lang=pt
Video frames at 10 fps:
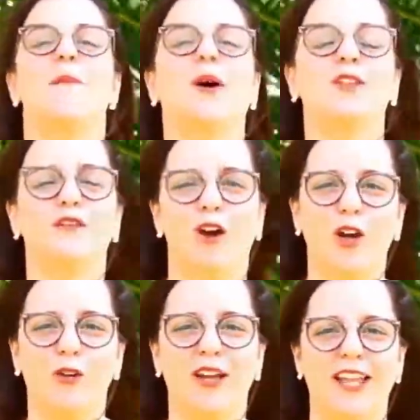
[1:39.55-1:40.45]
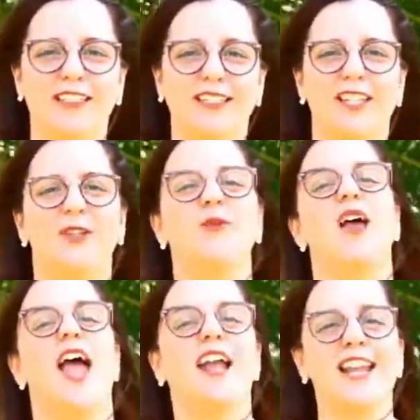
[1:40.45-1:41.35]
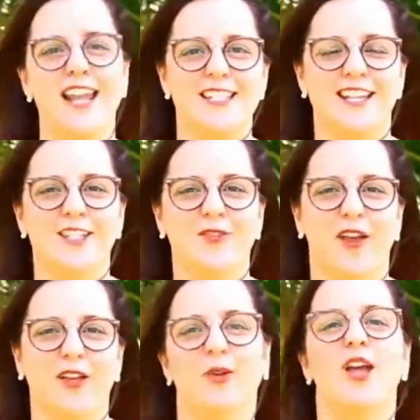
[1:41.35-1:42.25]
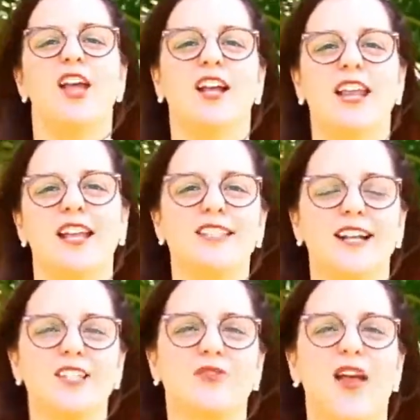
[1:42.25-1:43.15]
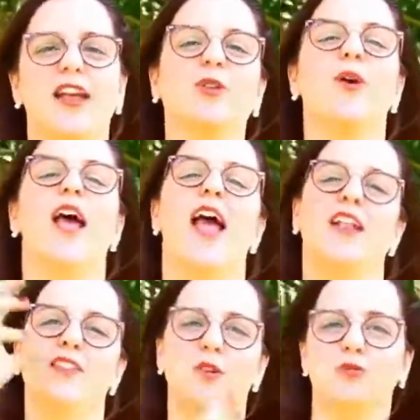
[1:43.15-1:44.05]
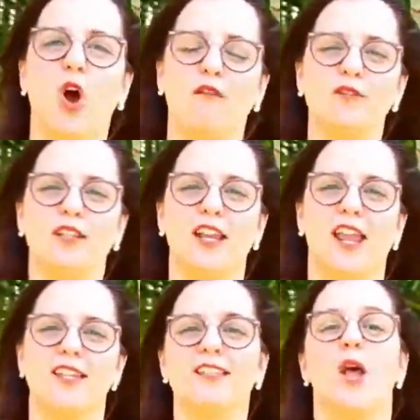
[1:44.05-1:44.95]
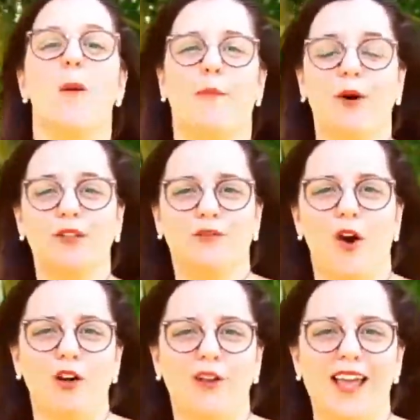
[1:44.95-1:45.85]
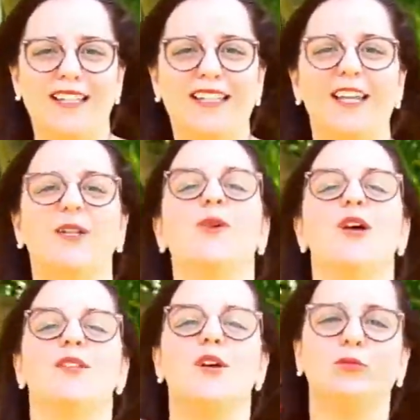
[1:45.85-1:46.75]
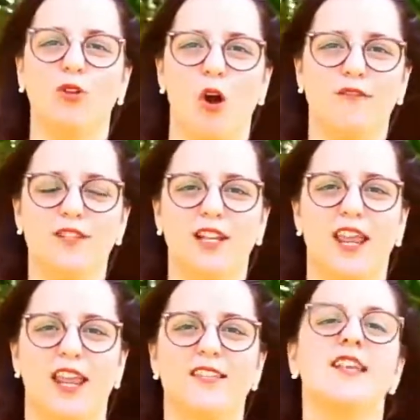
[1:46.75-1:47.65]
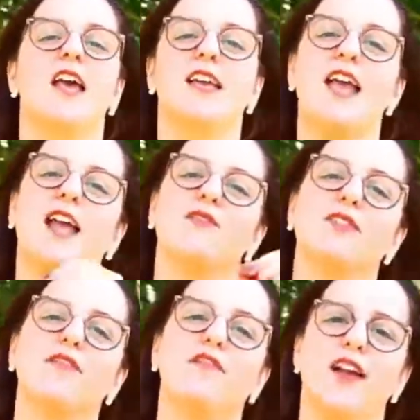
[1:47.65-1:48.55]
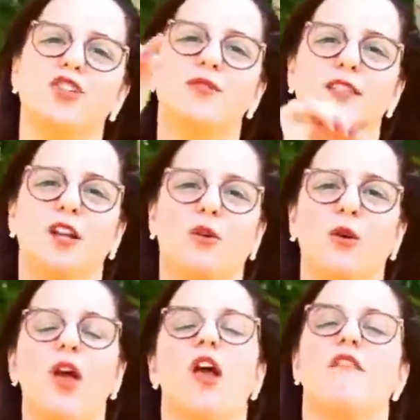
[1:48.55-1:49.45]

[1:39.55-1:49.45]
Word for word: Portfólio garantido é cliente satisfeito. Cliente satisfeito é, são novos clientes. Portfólio garantido são novos clientes. E aí você fecha o ciclo.